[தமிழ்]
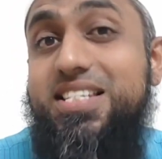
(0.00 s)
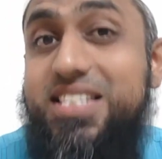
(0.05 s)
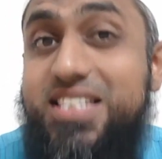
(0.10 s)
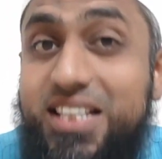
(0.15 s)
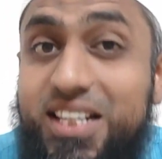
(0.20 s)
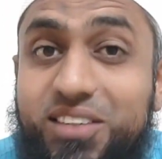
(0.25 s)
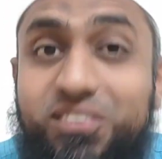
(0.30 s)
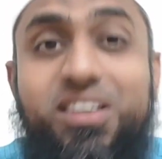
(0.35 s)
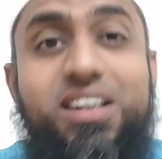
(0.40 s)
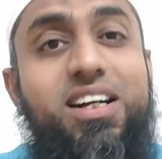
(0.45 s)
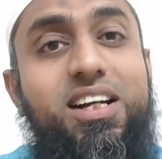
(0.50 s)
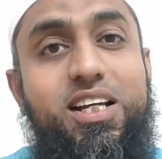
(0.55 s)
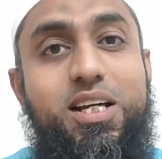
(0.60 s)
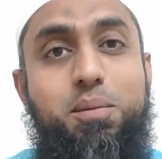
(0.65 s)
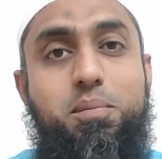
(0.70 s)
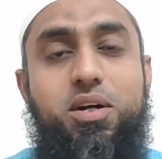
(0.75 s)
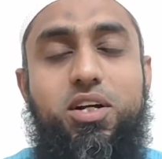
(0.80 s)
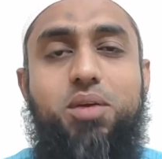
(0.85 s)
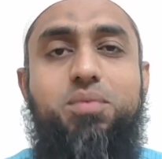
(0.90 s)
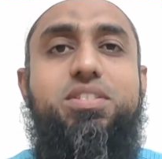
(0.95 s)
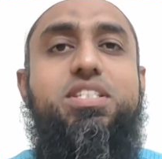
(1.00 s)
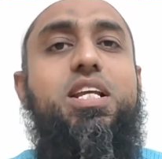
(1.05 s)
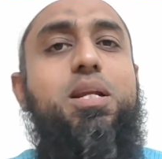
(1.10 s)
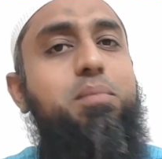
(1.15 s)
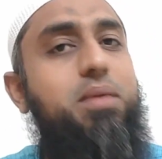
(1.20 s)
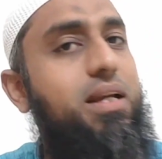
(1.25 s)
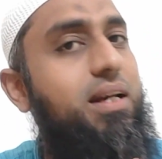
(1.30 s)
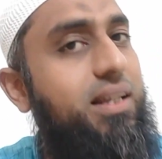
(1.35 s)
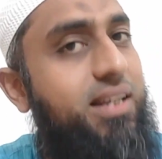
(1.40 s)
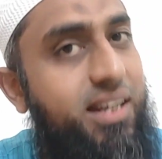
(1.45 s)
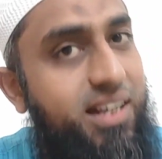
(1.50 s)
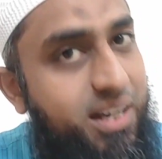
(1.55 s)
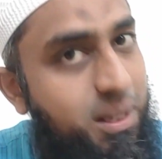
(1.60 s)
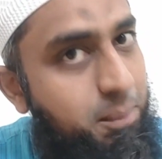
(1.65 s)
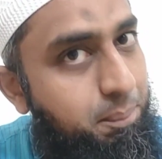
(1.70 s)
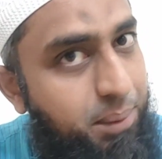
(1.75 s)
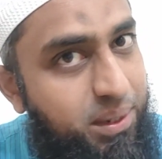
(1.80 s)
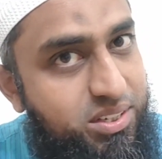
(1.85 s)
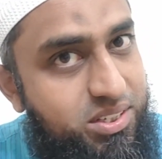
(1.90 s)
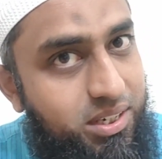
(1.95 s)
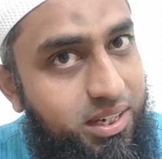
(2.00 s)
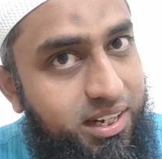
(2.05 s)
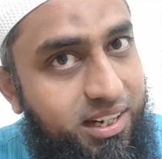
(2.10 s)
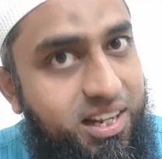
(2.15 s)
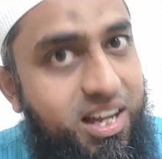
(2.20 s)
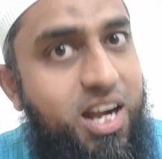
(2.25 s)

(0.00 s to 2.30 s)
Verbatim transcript: சிறுவர்களுக்கு மட்டும் சிறுமிகளுக்கு இடப்பிரச்சனை